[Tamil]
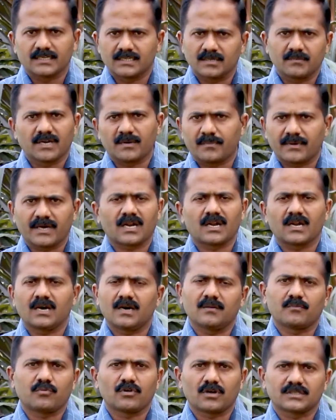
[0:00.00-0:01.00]
இருக்குங்க இந்த மாதிரி
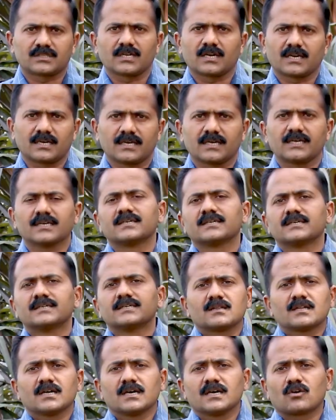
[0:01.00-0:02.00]
பேரெலாம் புழக்கத்தில் இருக்குது
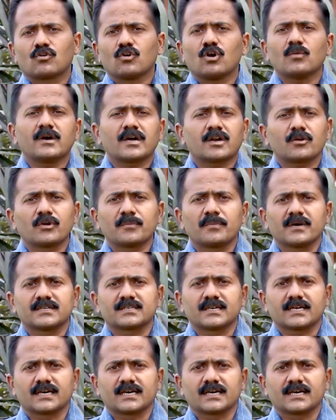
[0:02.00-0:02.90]
இந்த கோமாரி நோய்